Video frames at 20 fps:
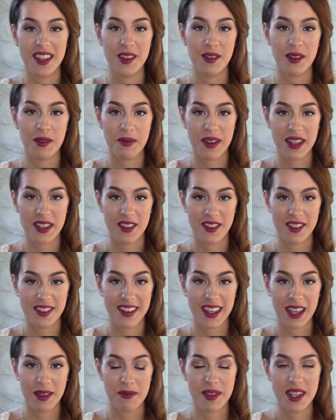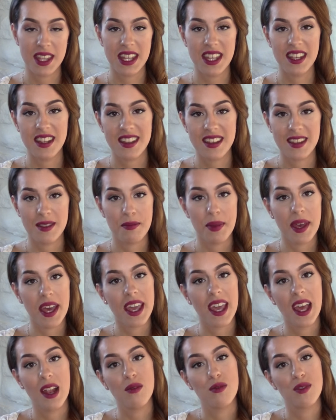est maintenant terminée,
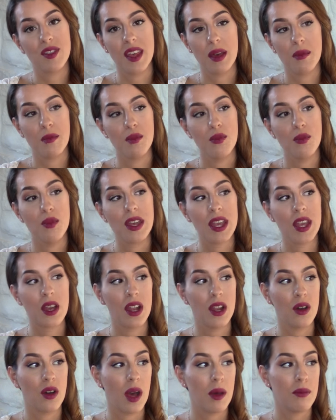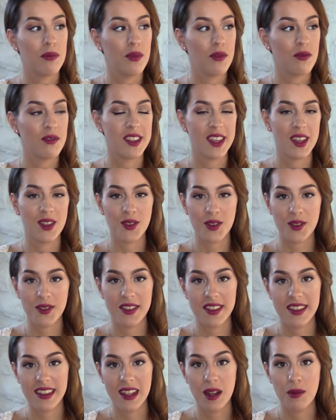j'espère qu'elle vous a plu et qu'elle aura pu vous être
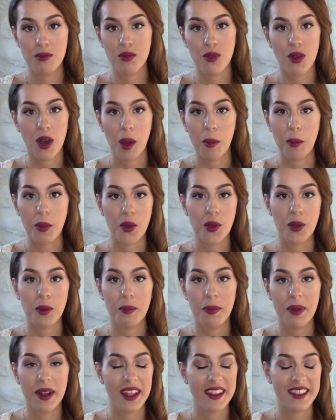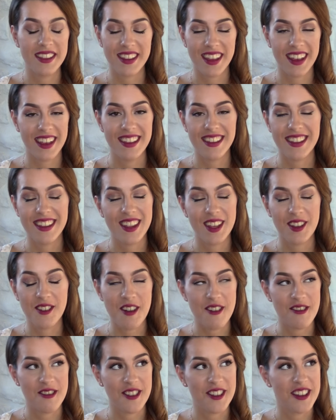utile pour apprendre plein de tresses et les
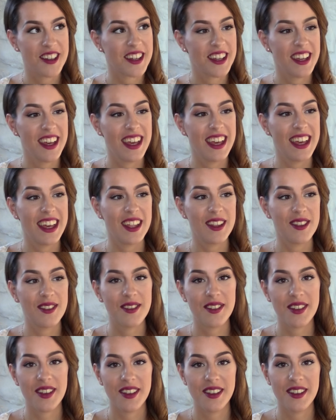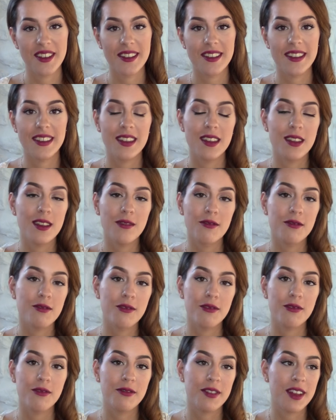coiffures. Donc euh, si
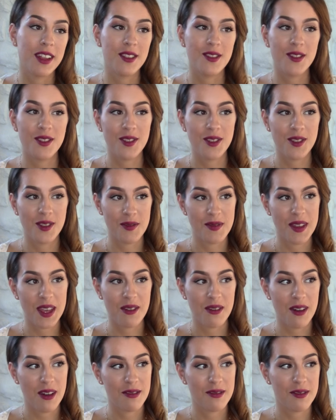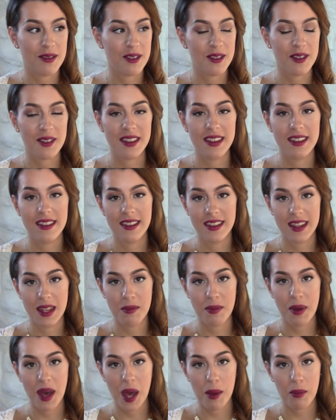vous faites une de mes coiffures,
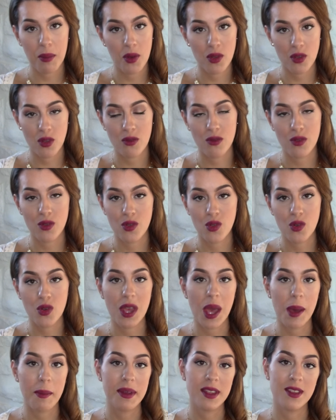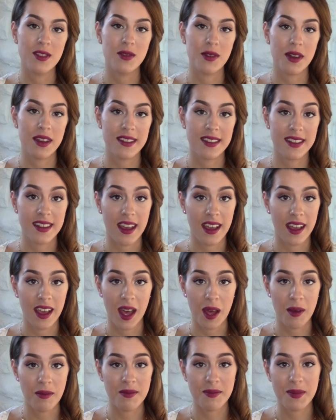n'hésitez pas à prendre en photo et à mettre sur
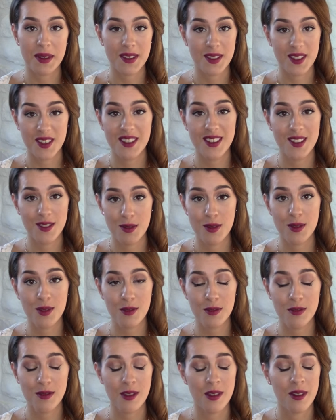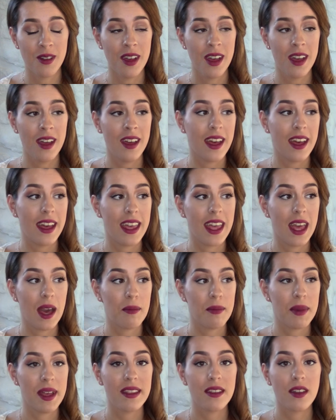Instagram parce que j'y suis souvent et à
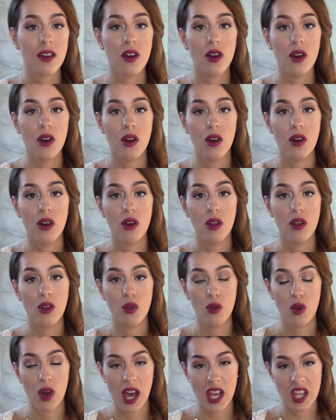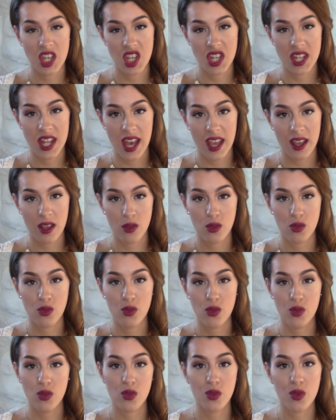mettre euh, le hashtag
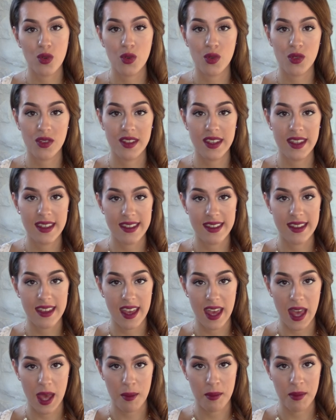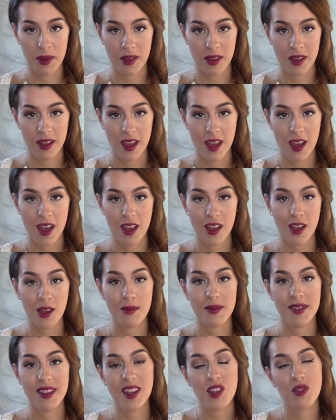tuto DTM
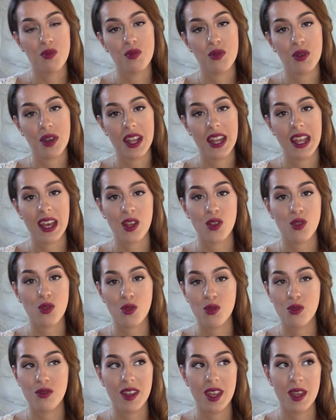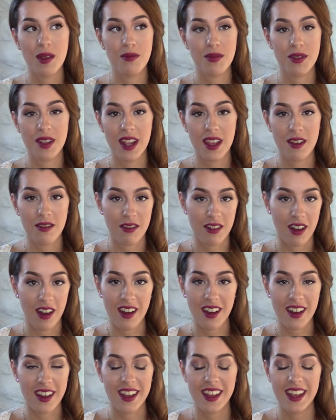comme ça je pourrai les retrouver et puis les
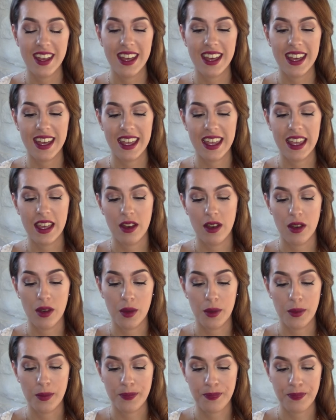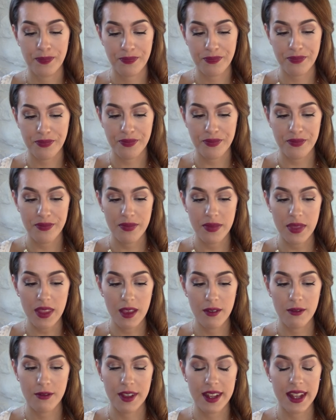voir. Et euh,
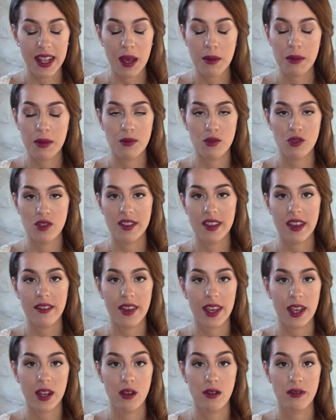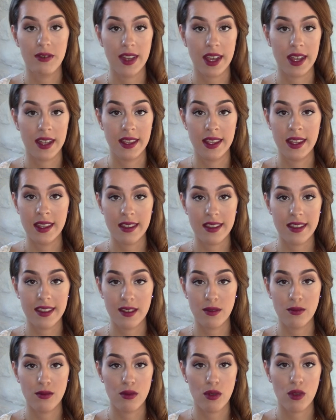faites la même chose avec le vernis,
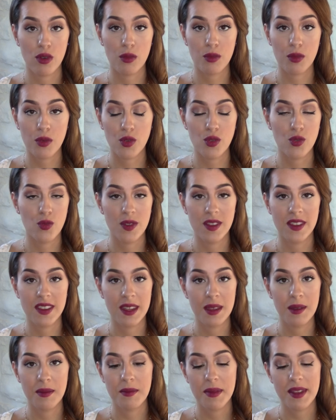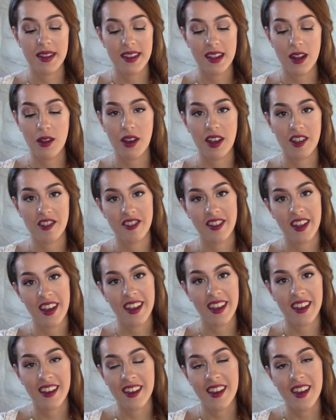si vous le reproduisez, mettez le
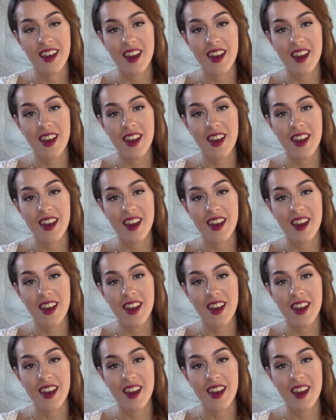hashtag